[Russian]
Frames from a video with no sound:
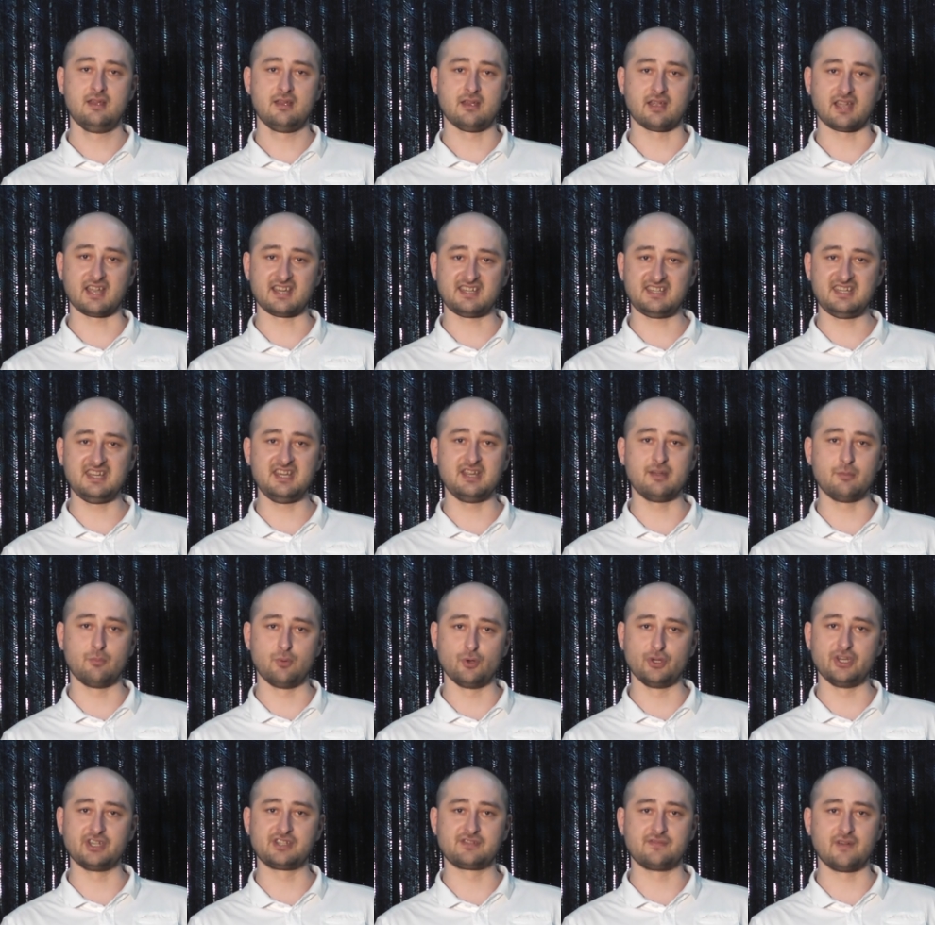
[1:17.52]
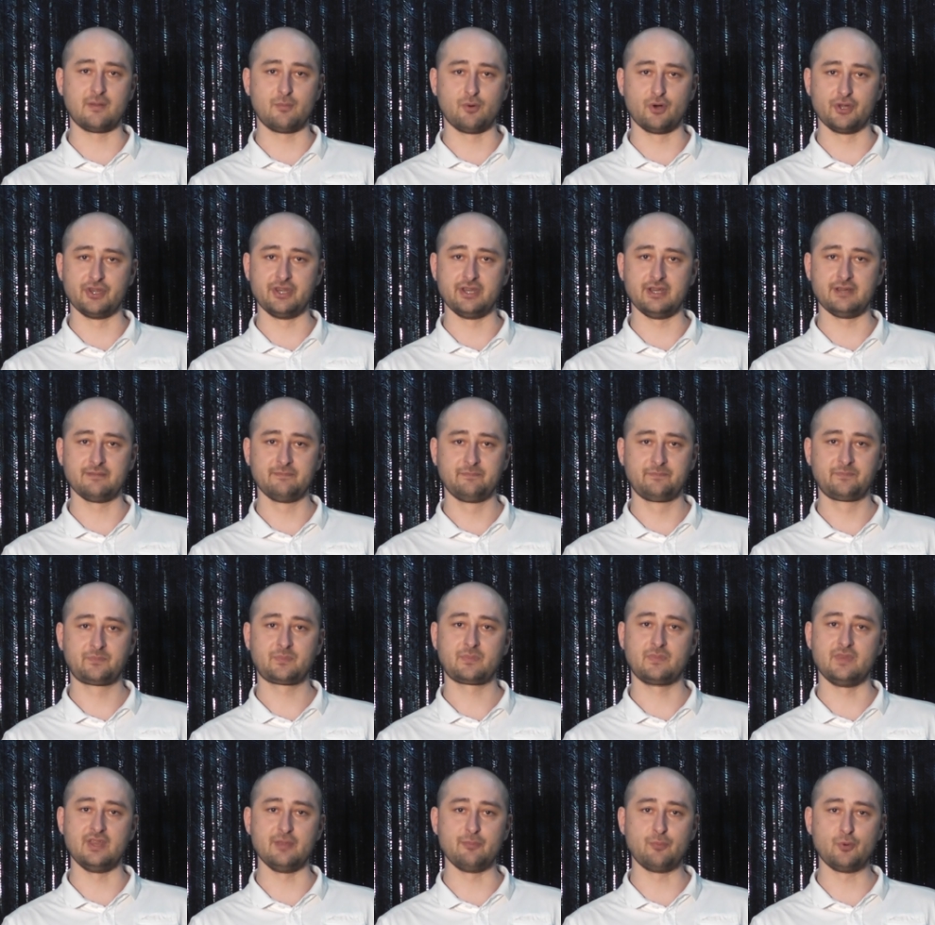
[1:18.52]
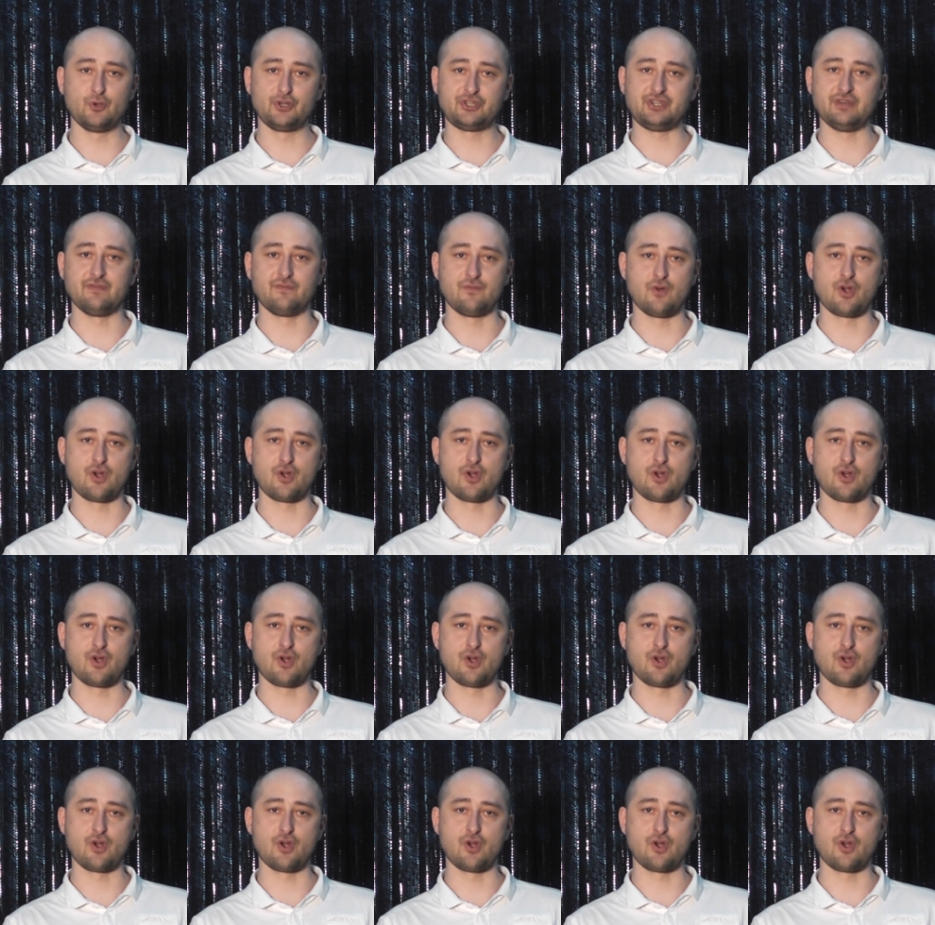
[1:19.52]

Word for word: Россия будет свободной. Не пустим